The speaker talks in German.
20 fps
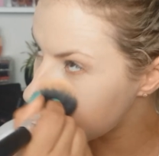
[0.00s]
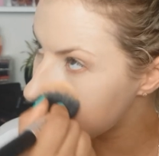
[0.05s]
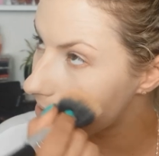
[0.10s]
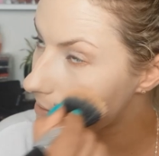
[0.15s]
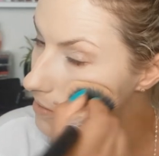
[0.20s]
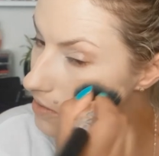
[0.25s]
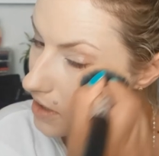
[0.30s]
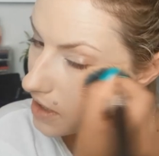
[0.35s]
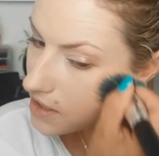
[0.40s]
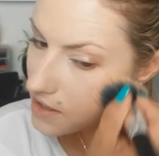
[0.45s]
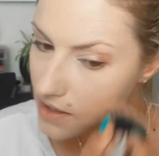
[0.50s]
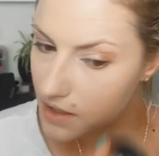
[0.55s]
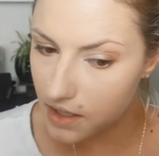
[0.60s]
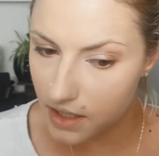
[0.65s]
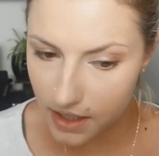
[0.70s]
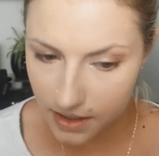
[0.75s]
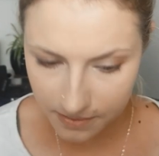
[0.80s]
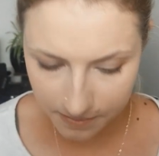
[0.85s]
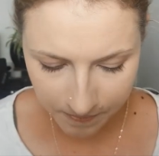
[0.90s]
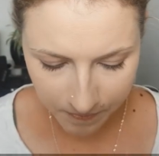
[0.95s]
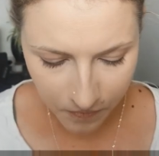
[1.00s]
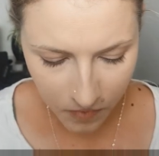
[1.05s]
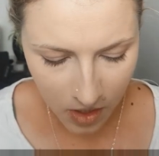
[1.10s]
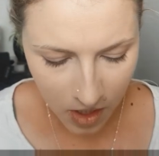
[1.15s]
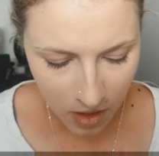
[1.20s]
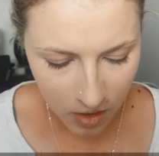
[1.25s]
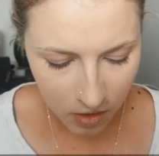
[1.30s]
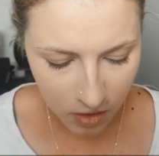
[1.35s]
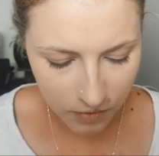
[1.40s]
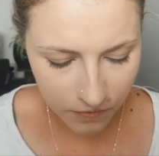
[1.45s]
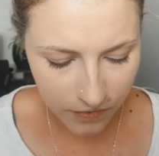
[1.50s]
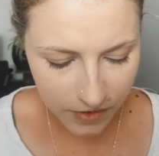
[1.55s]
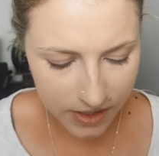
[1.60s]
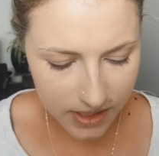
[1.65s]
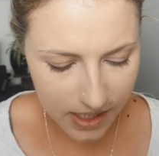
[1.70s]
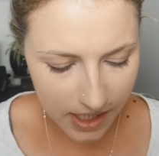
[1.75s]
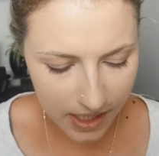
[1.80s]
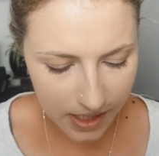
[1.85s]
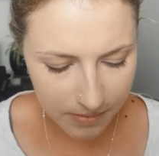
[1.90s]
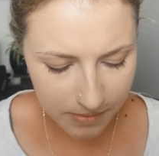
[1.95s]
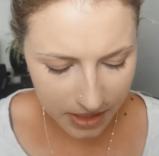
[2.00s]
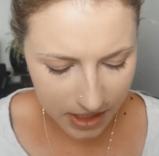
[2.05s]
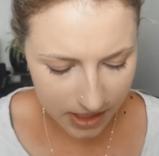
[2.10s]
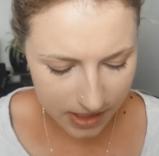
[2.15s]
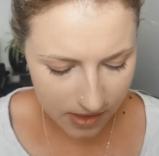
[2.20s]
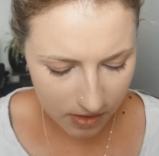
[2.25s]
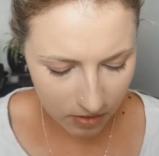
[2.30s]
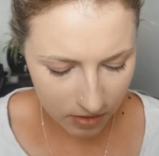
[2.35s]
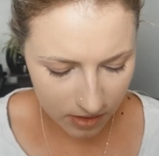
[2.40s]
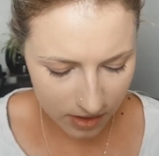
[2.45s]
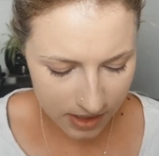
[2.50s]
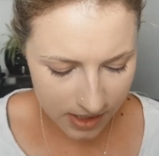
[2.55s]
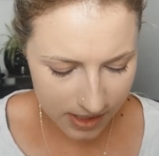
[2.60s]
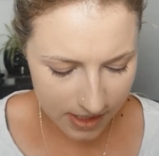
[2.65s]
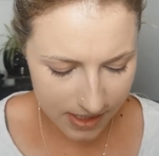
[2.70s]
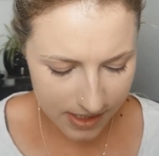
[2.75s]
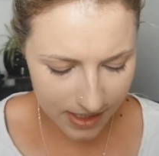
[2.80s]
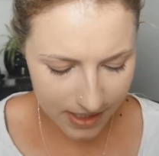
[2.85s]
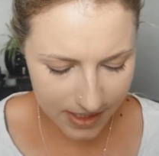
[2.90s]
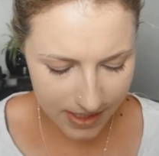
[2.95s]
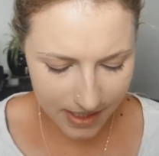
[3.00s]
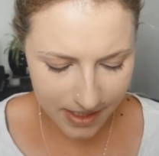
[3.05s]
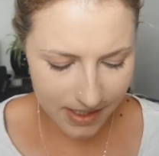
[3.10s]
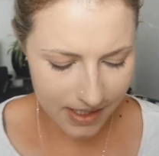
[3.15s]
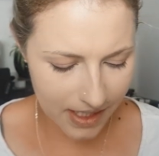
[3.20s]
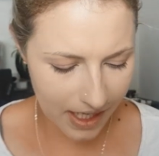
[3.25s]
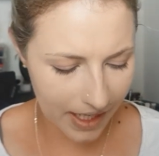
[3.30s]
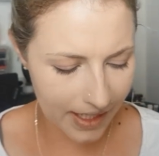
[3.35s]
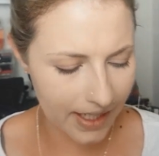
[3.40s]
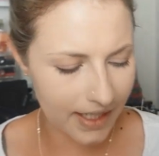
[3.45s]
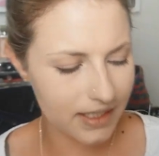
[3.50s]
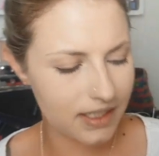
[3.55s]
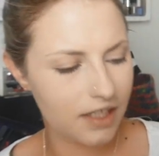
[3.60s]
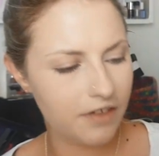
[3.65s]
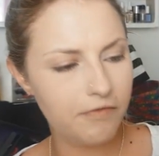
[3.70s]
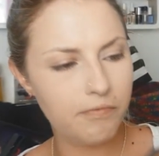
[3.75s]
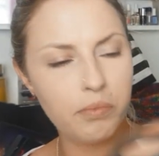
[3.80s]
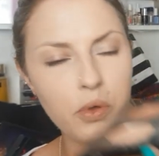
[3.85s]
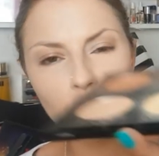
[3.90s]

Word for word: ich es creasen kann. Und verteile mir das auch ins Gesicht. Die ist relativ